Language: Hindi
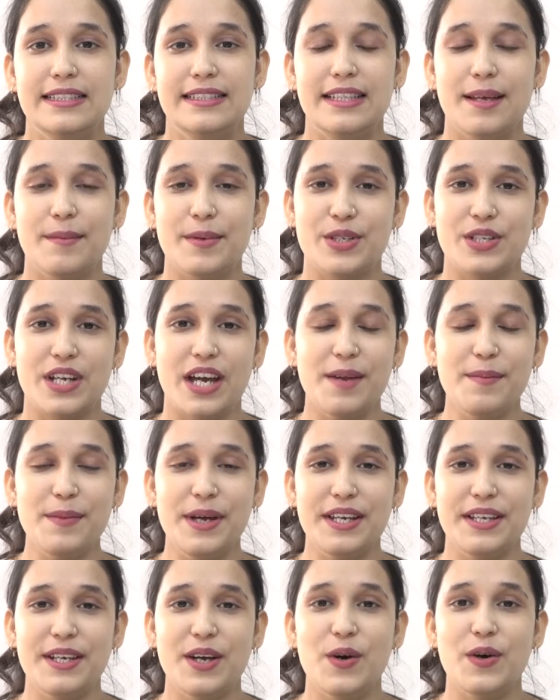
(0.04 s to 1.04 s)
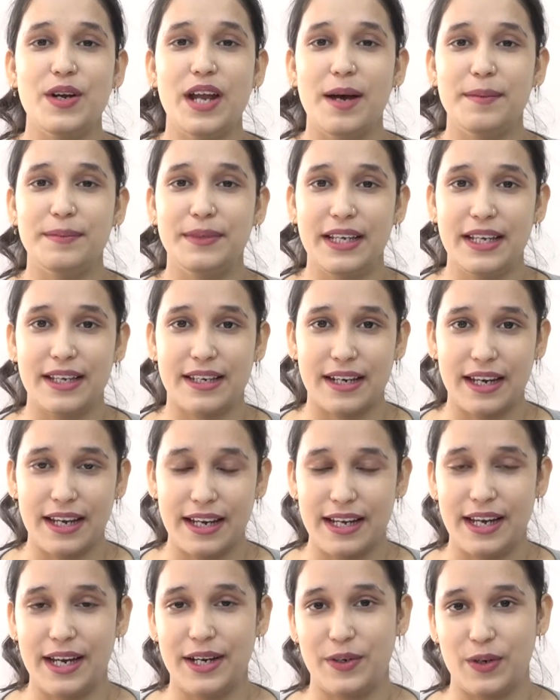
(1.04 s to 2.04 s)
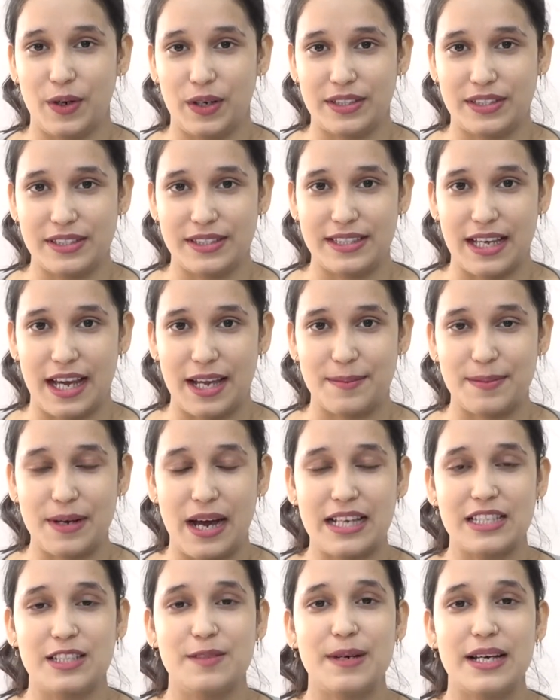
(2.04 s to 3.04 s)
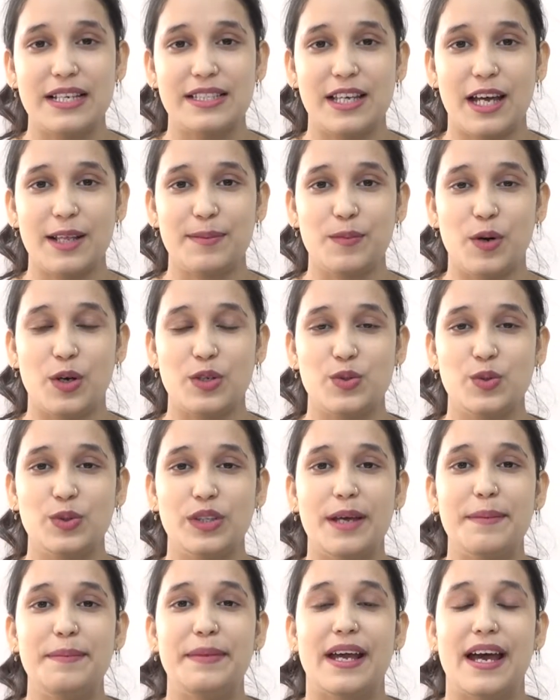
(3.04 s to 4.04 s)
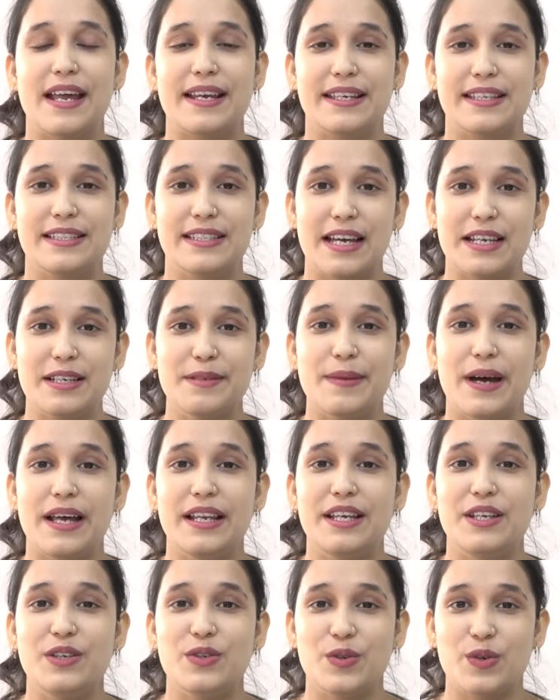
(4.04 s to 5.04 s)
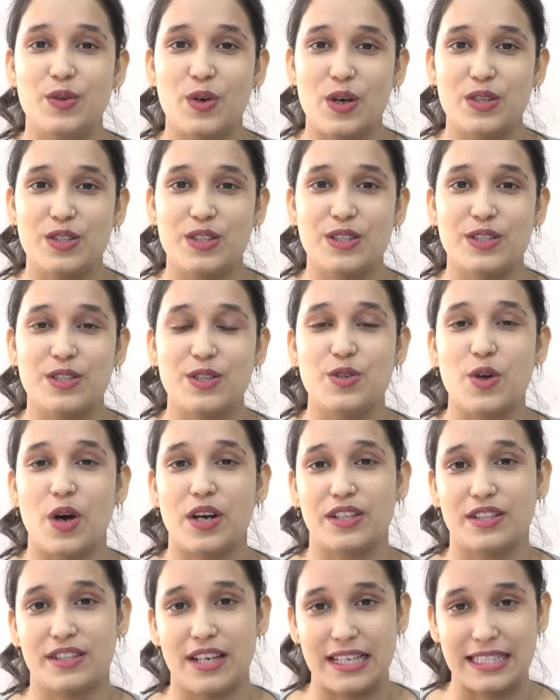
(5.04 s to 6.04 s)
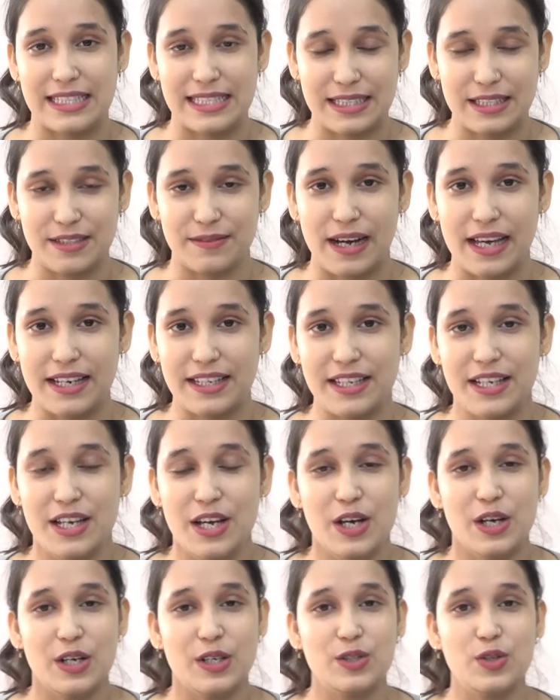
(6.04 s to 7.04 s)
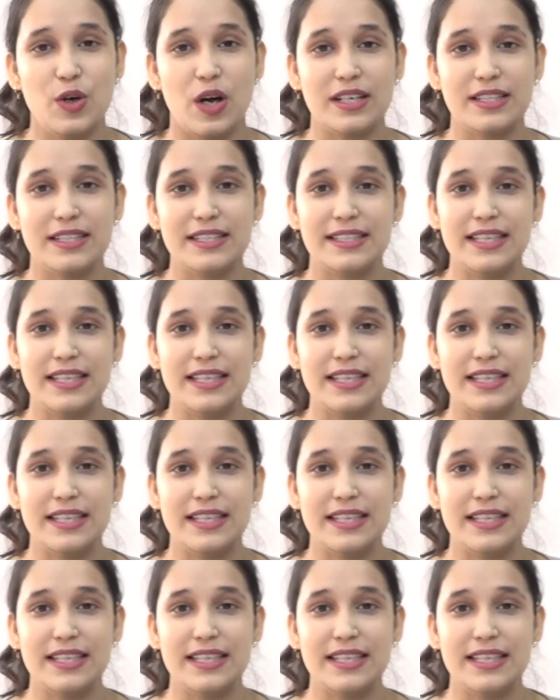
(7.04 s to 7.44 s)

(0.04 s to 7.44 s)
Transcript: नमस्कार मैं रिया और आप देख रही हैं डॉक्टर साहिब आज हमारे साथ मौजूद है बिहार के जाने माने यूरोलॉजिस्ट डॉक्टर राजेश तिवारी डॉक्टर